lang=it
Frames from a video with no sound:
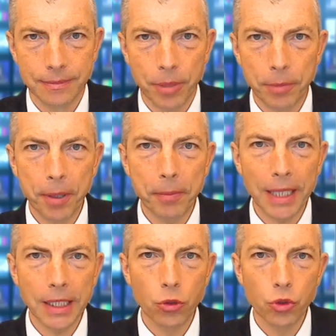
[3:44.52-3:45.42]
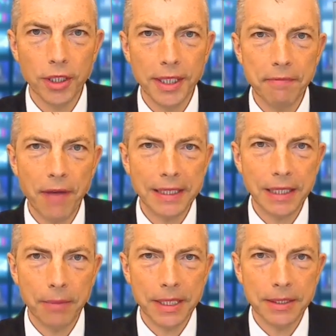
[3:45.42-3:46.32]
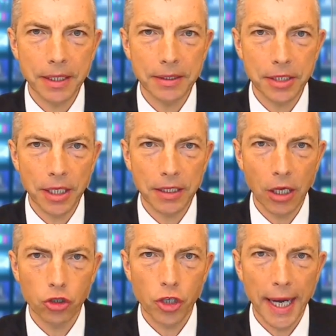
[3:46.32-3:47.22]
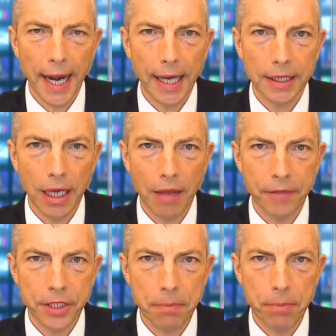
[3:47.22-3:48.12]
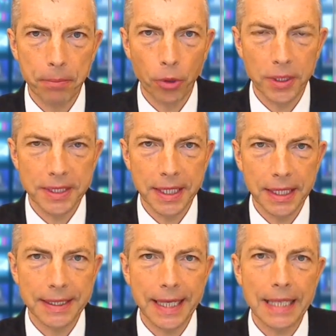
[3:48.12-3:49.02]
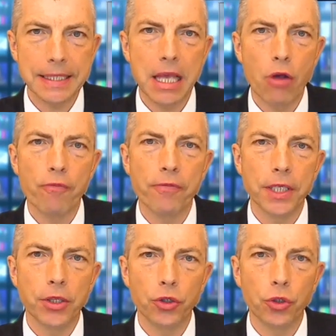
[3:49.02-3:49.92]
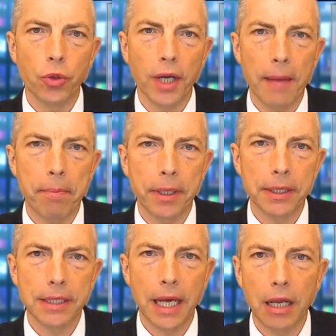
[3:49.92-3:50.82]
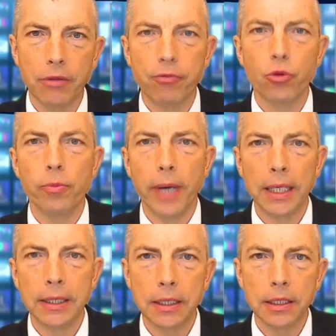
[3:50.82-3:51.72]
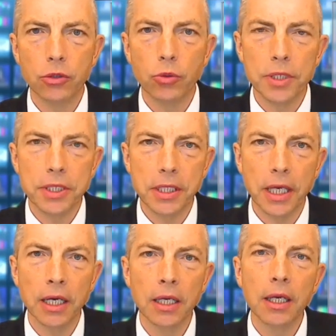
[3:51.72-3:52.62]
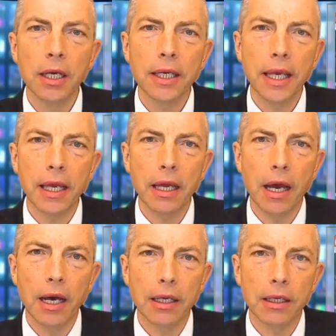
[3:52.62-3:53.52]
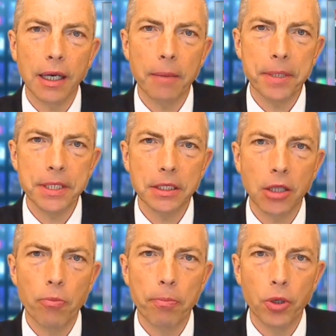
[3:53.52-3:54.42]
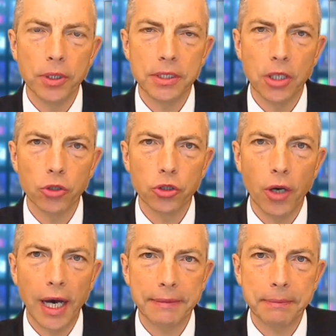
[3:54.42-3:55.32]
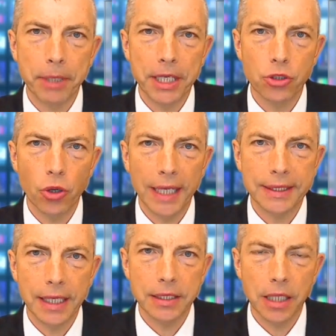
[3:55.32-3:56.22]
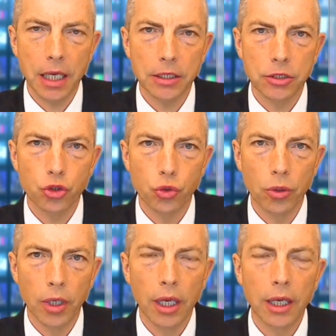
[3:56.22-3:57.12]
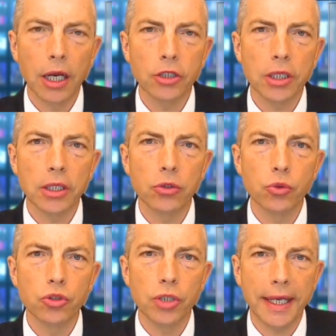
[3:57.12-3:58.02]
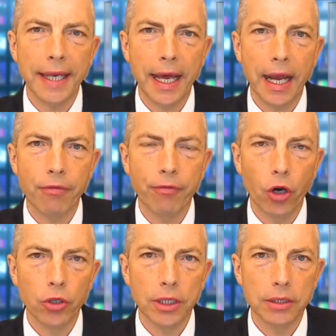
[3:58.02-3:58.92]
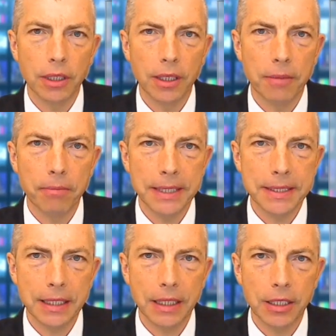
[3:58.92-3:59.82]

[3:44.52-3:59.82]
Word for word: Per prima la denuncia di Walter Mazzetti, segretario generale dell'FSP Polizia, dinanzi a un video di un rapper tale Fuma, chiunque sia, che eh, rappresenta un poliziotto appeso a testa in giù. La nostra denuncia chiara e forte rimbalzata al